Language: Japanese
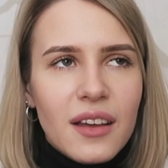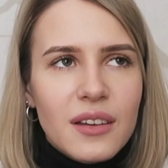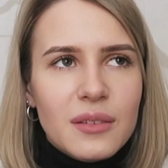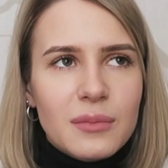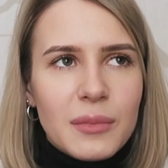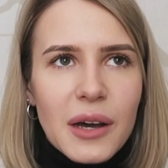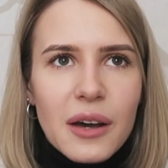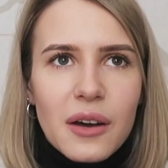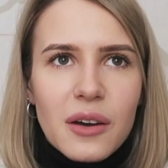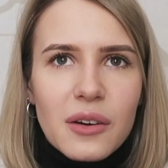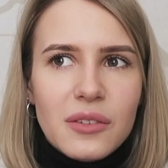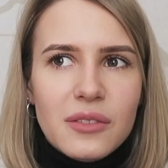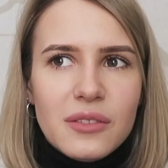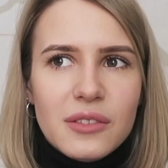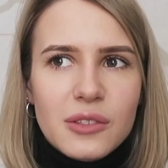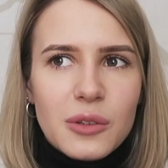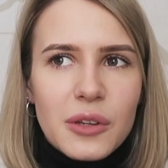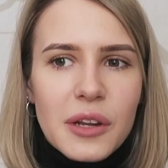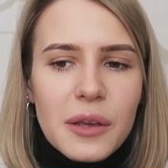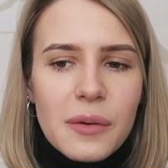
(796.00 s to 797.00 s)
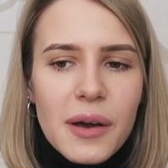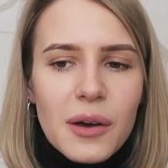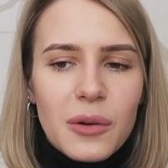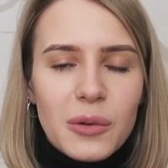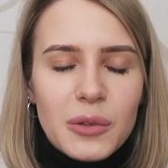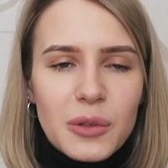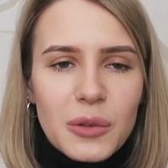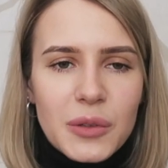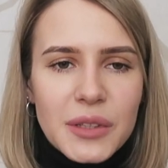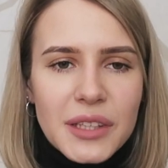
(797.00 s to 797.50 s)
まあそれは
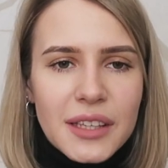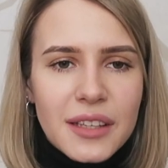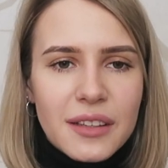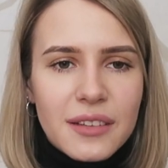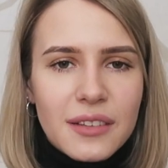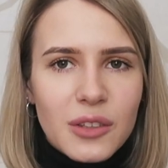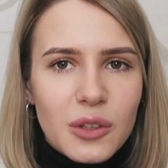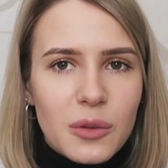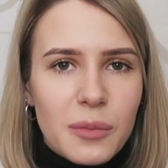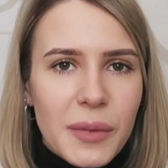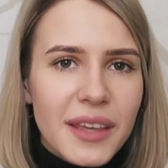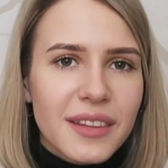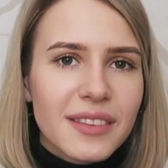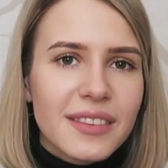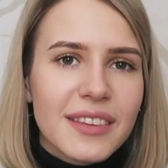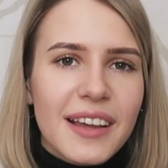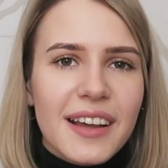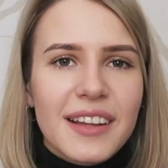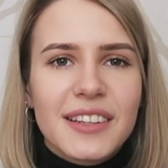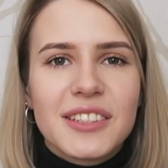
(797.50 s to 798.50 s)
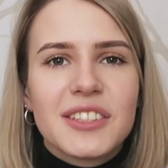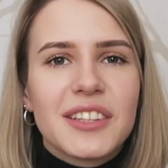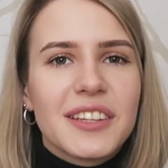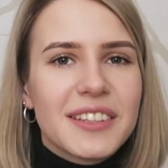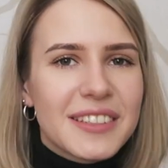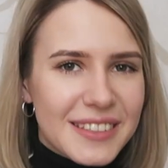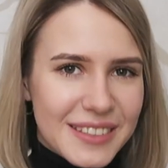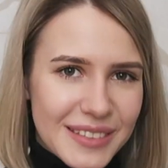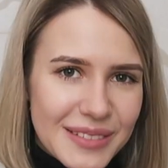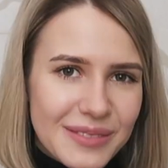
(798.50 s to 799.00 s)
本当に夢って感じで
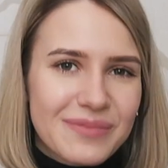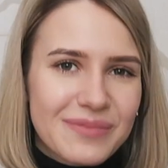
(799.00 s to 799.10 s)
す